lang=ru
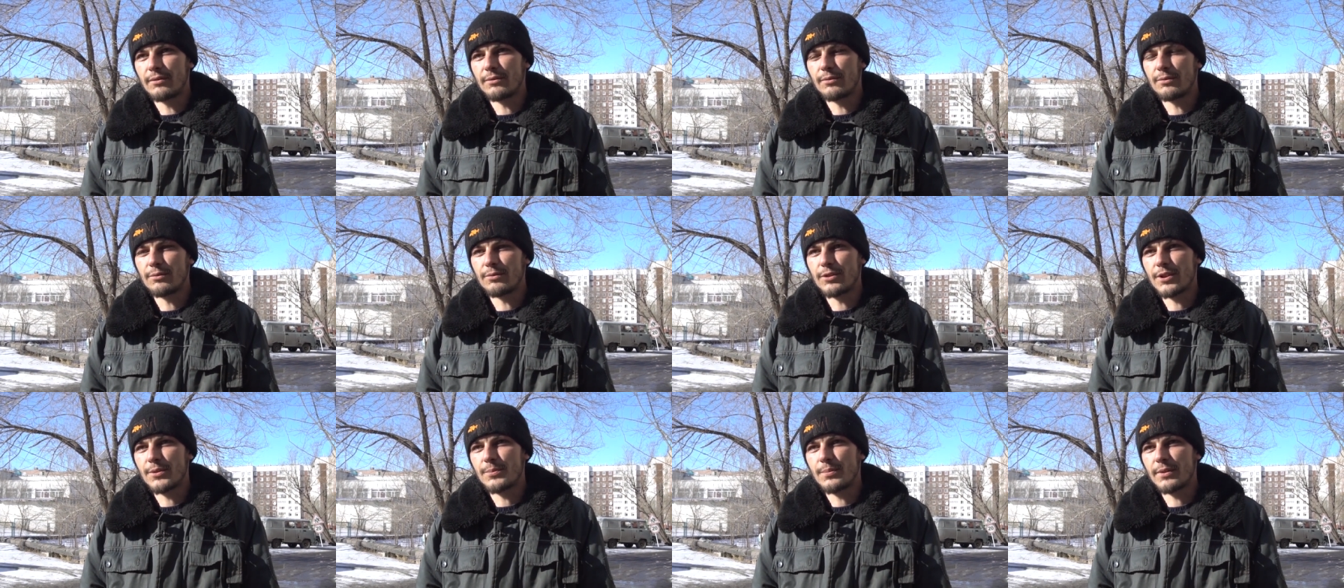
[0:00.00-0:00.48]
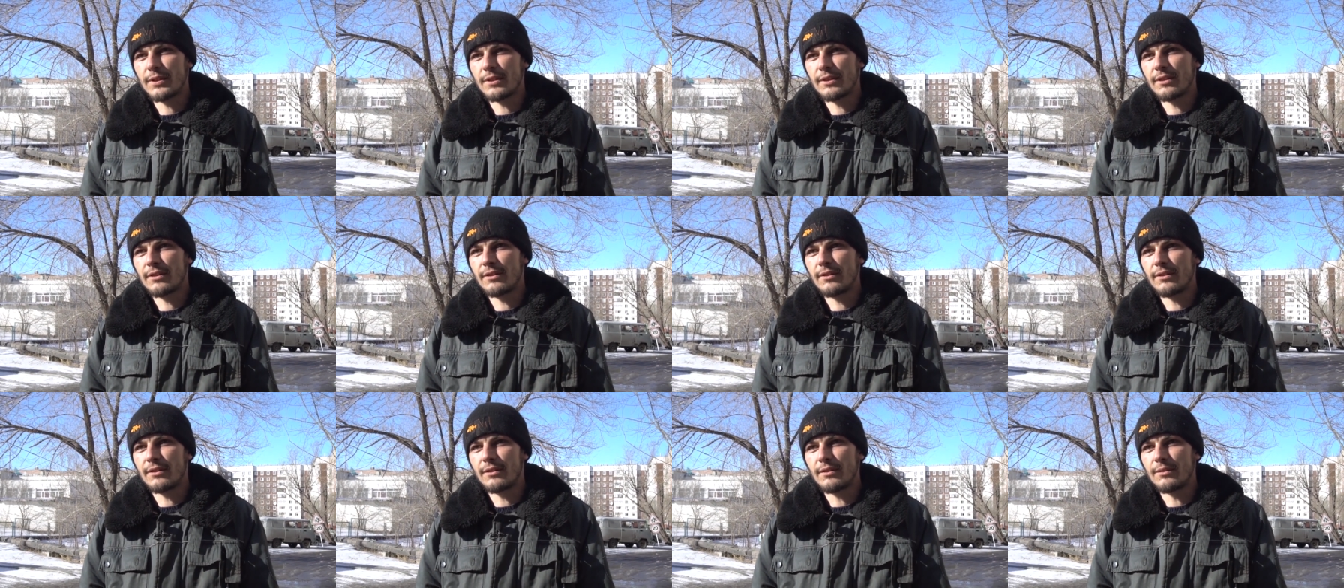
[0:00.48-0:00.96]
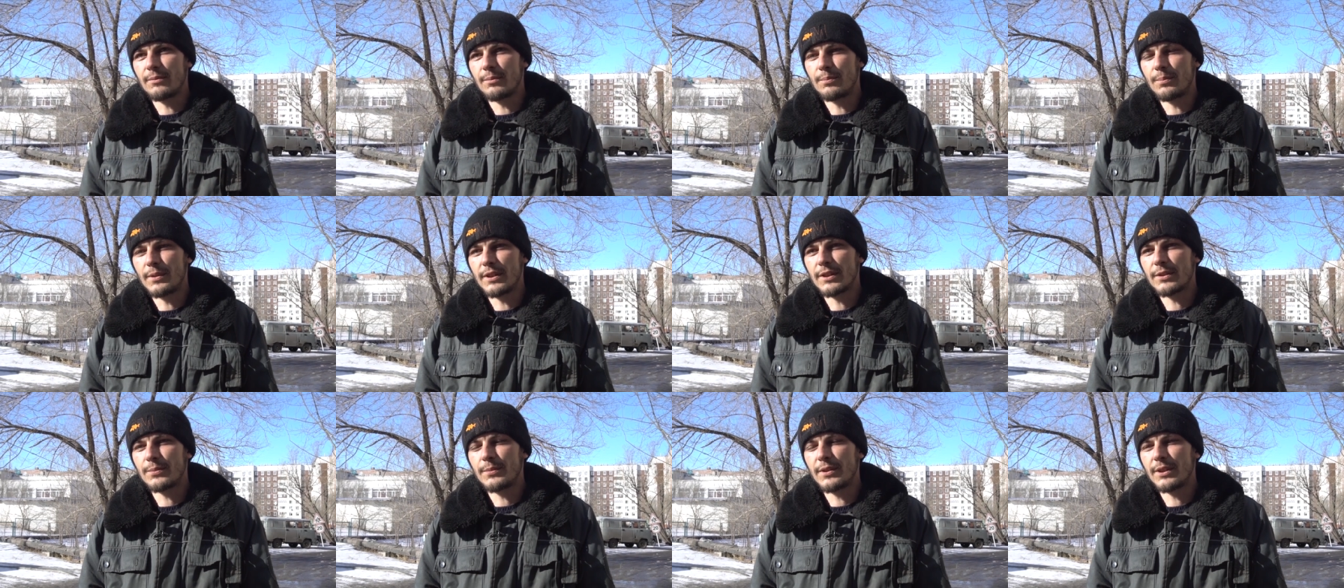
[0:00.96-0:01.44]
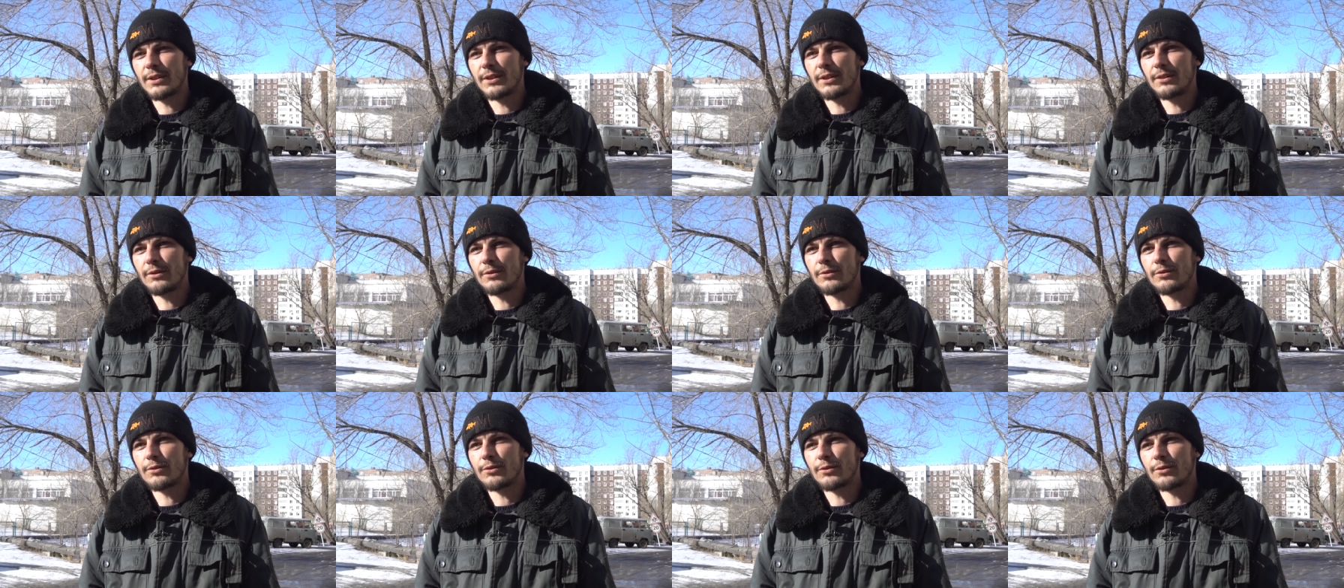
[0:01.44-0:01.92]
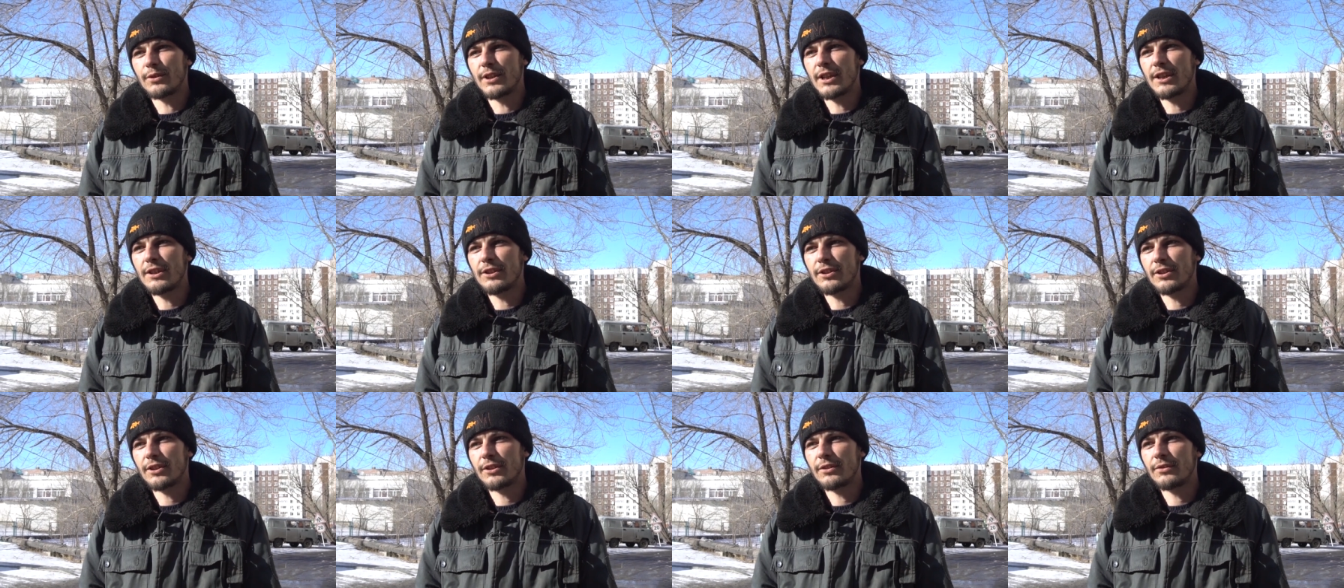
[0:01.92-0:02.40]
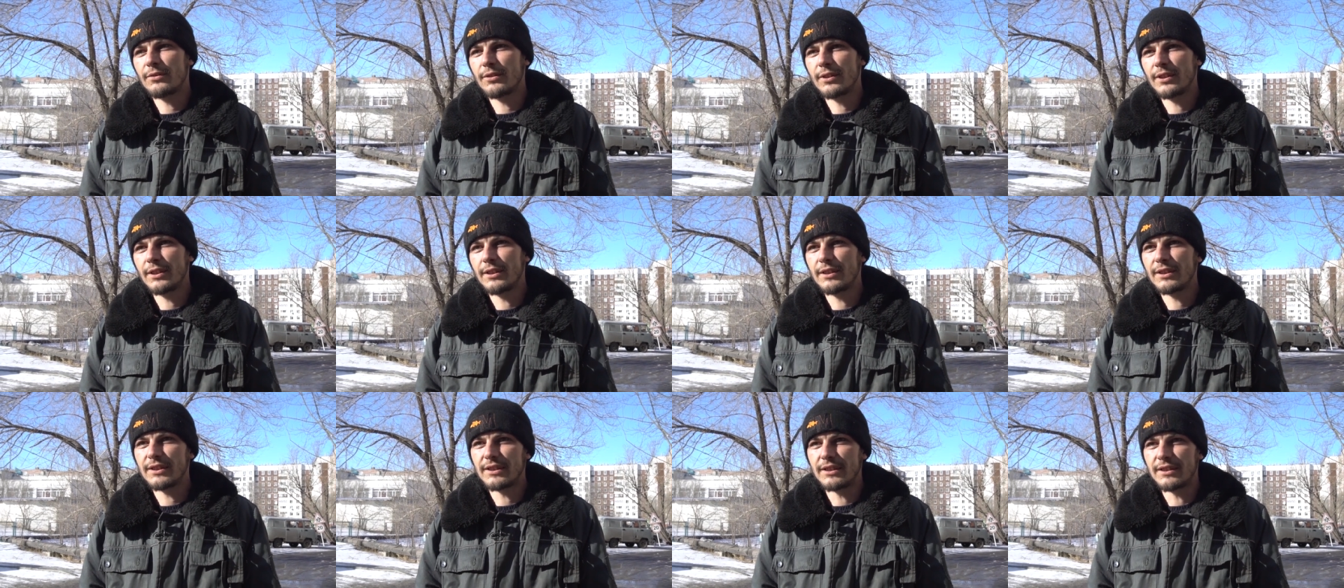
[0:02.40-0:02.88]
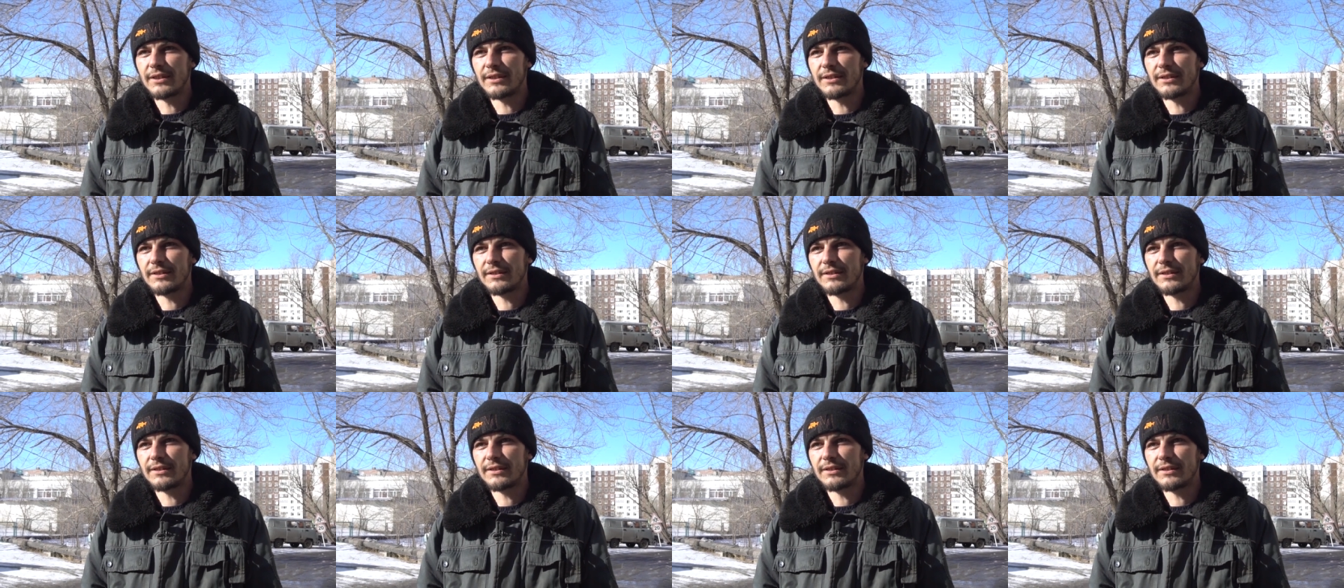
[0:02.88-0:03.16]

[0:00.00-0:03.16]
Уже э, посмотрел, что дальше творится.